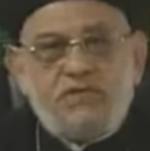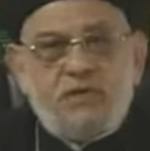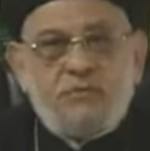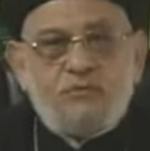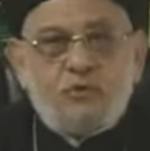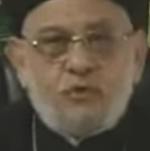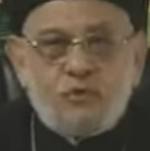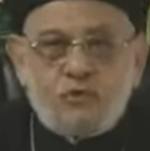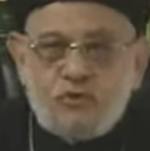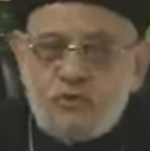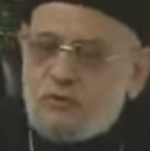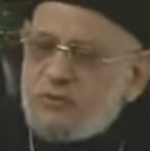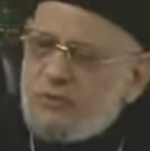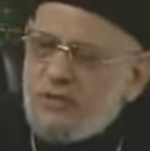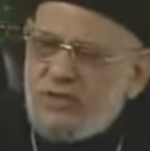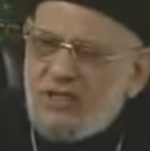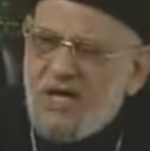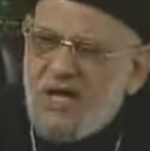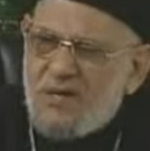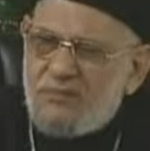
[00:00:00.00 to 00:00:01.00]
طب تقصد
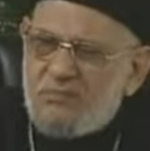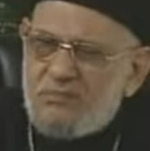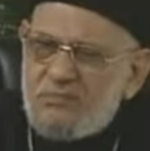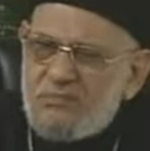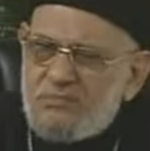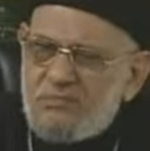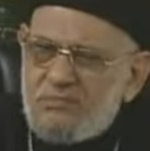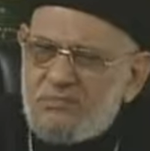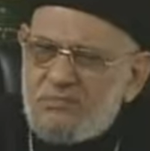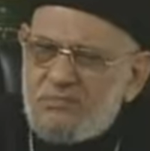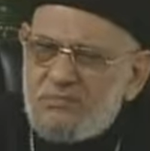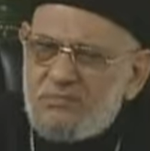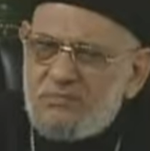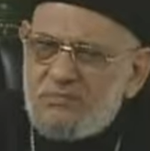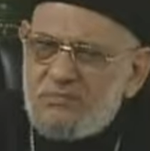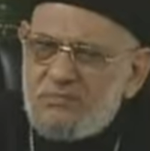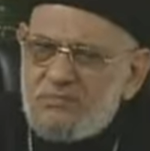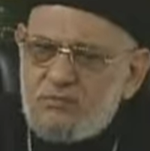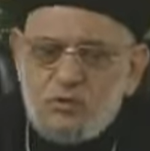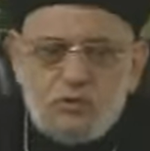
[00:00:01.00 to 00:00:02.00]
مين يا عم
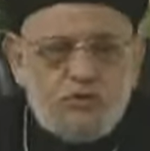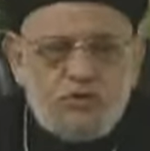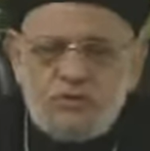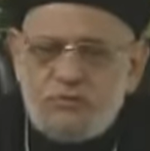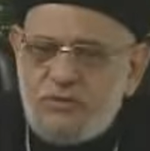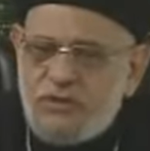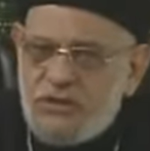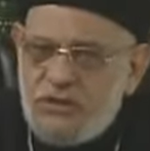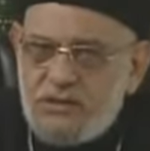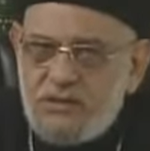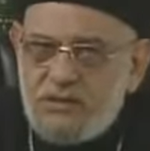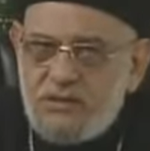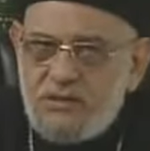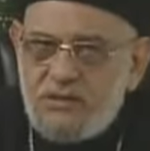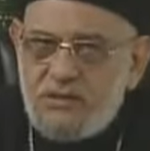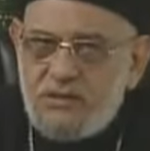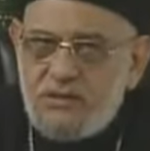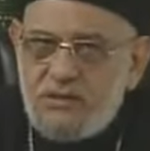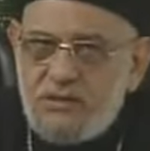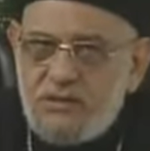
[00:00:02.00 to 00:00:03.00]
تقصد مين
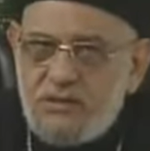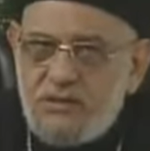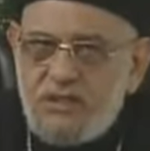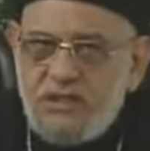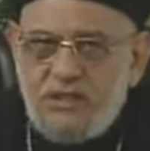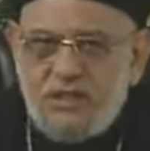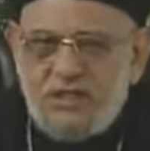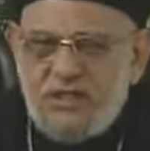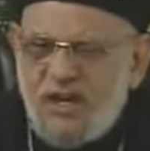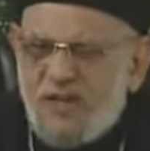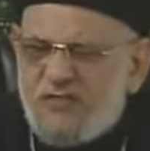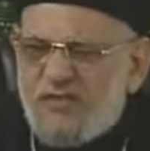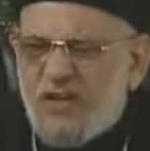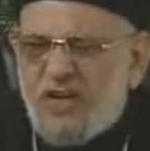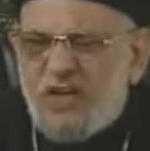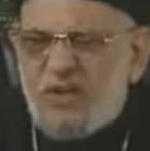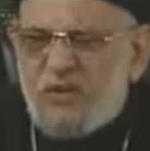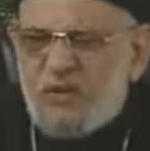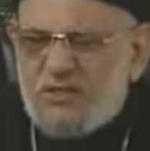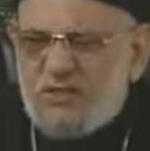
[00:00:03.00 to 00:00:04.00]

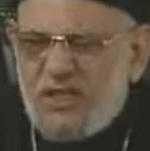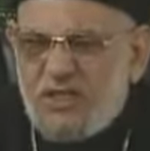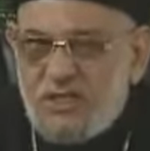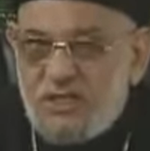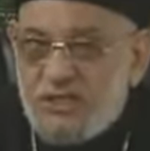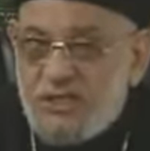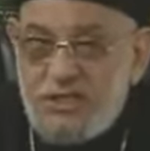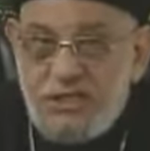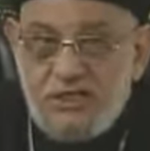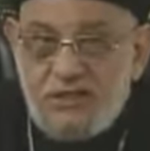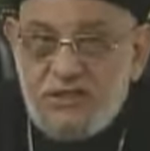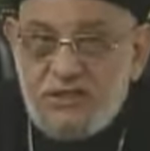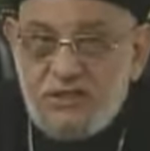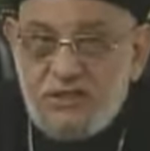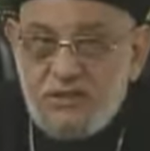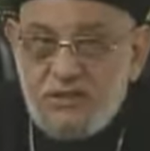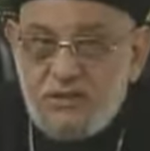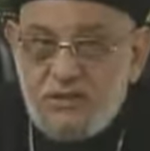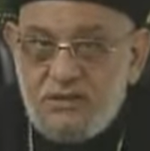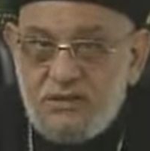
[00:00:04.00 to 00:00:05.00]
الكفرة الوثنيين
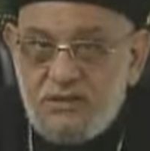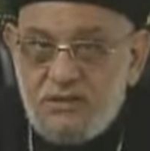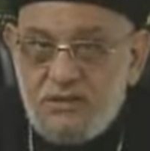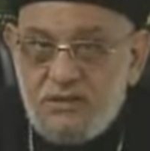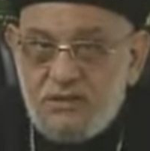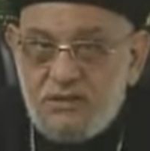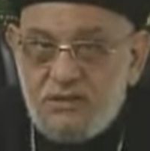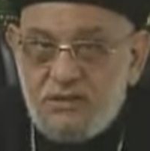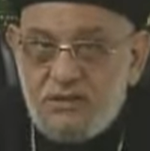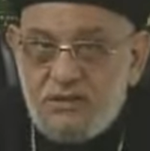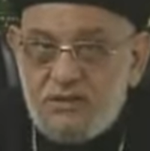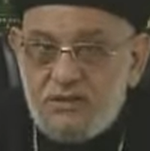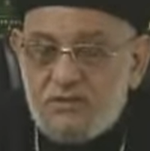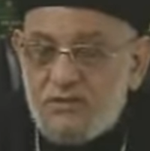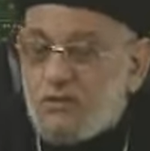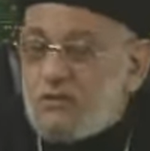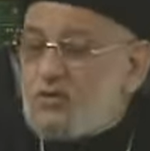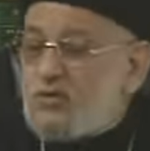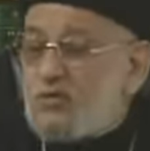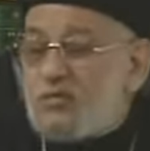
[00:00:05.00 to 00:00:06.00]

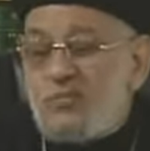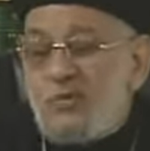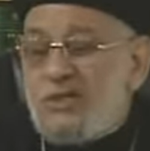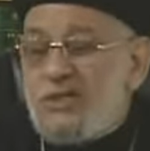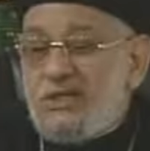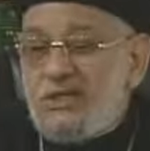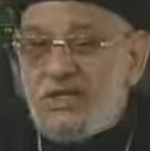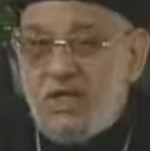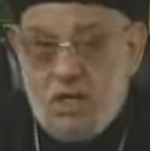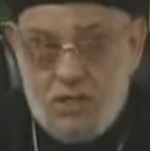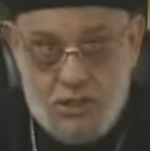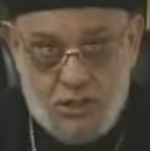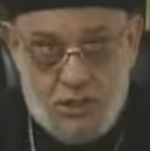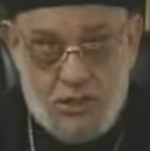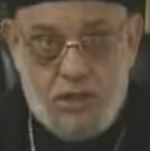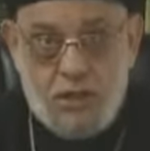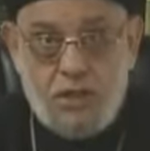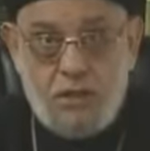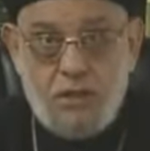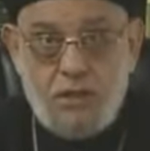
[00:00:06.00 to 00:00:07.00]
تقصد مين
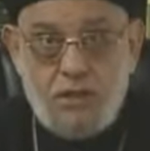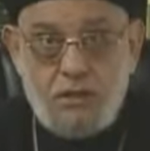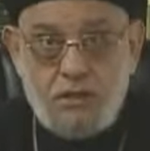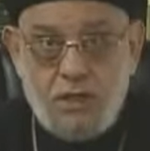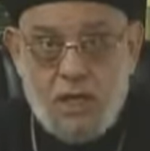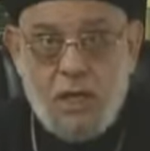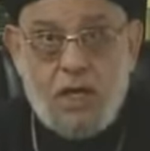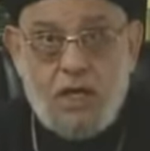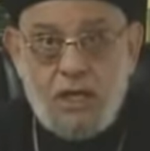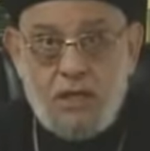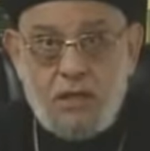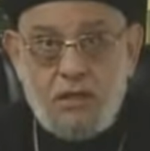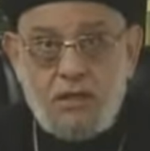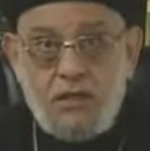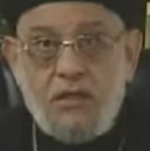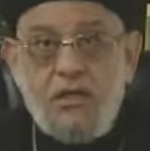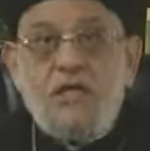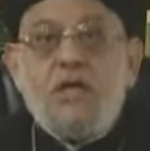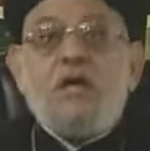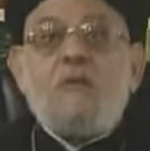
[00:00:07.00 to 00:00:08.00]
أها لا
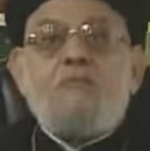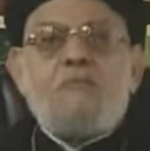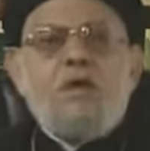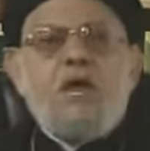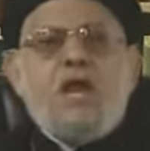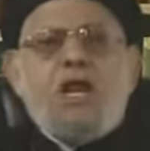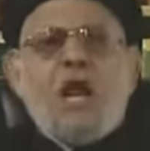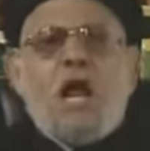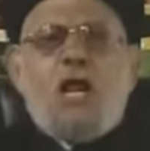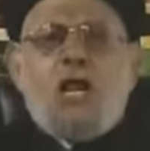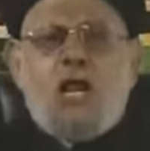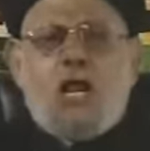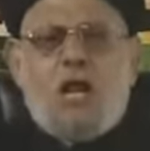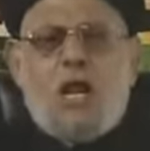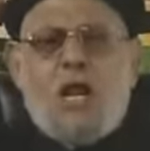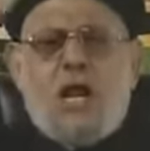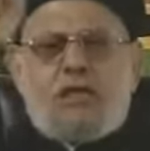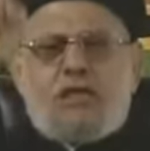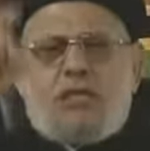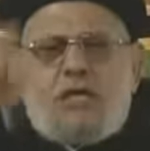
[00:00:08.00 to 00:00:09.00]
من
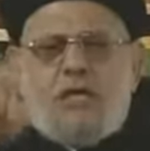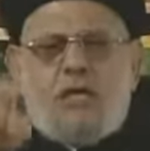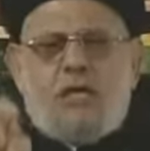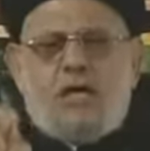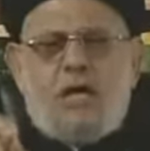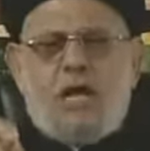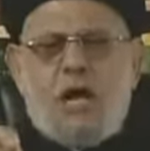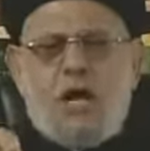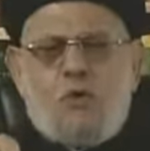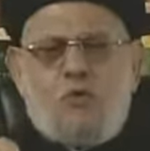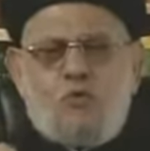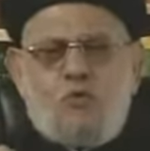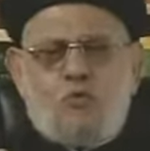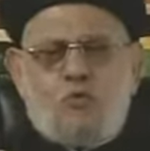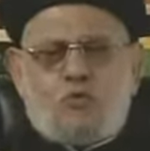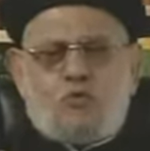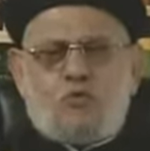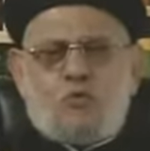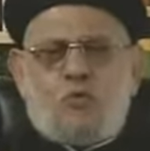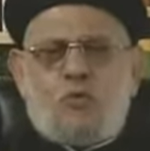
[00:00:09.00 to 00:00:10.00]
الذين
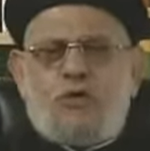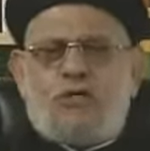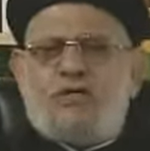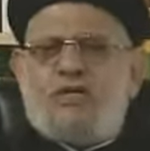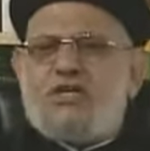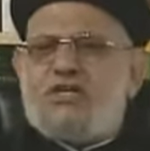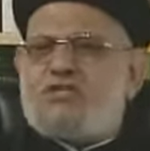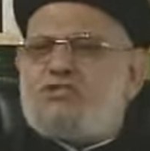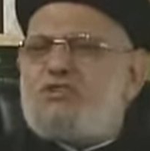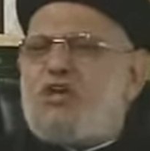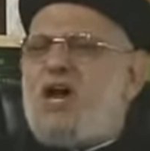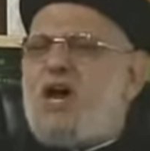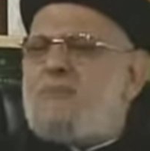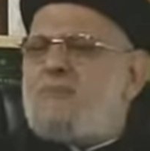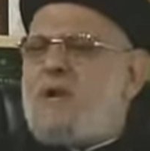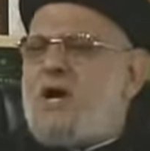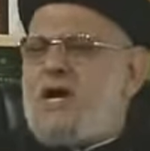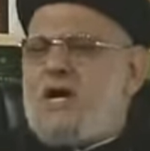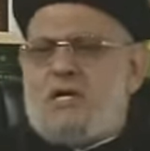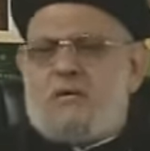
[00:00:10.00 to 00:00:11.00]
أوتوا
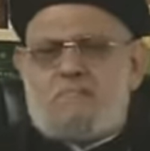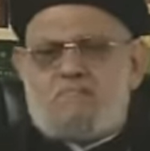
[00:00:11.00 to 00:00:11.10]
الكتاب